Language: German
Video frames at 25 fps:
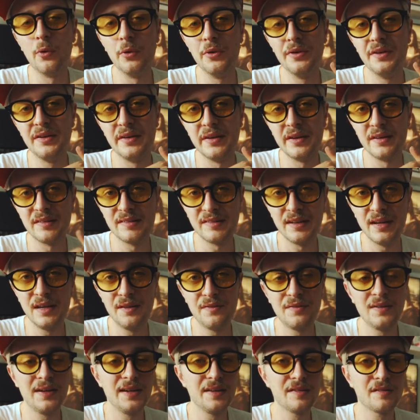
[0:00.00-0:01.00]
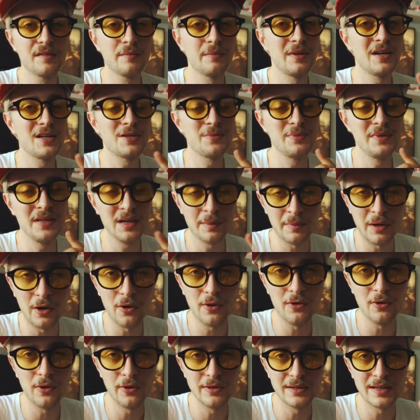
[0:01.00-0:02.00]
und äh, Safelight zum Beispiel, die haben
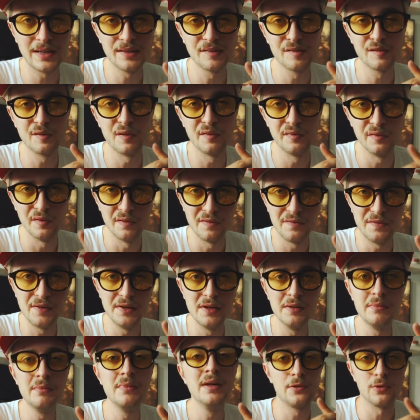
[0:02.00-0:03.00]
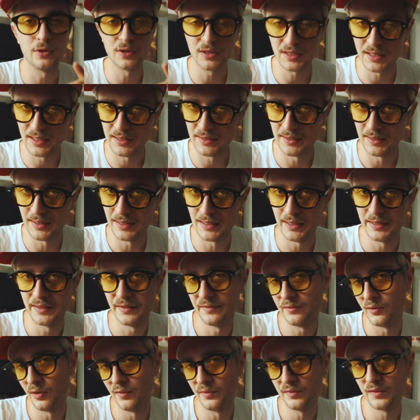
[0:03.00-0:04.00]
auch einen Online-Store für Film. Dort kriegt ihr
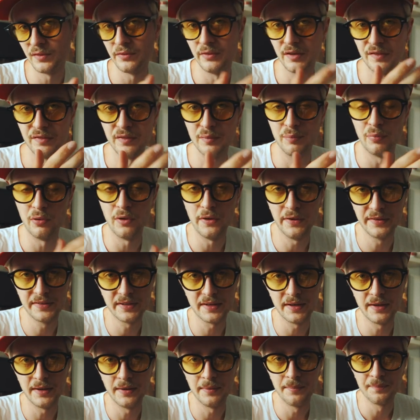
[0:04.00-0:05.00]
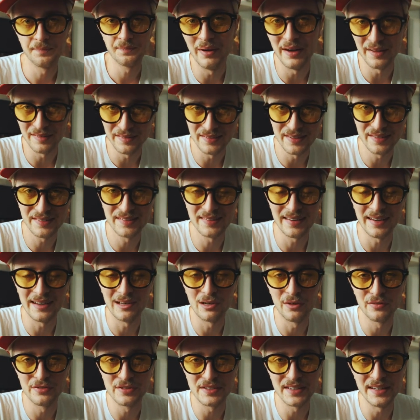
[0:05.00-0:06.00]
relativ oft sowas wie Portra. Also das sind
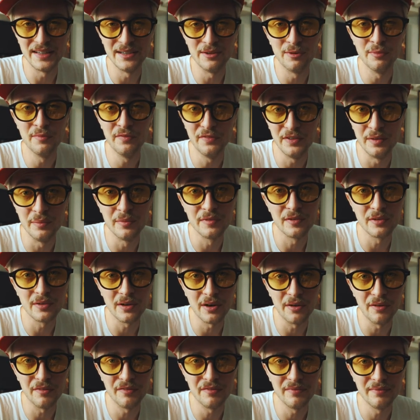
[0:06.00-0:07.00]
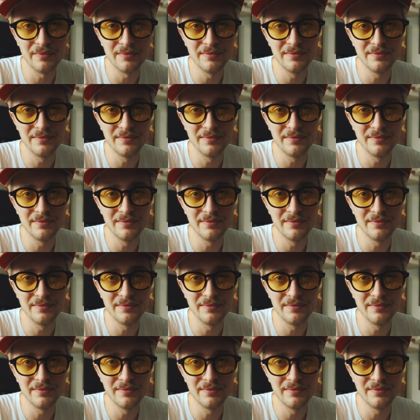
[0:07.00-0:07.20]
Anlaufstellen, um Film zu kaufen.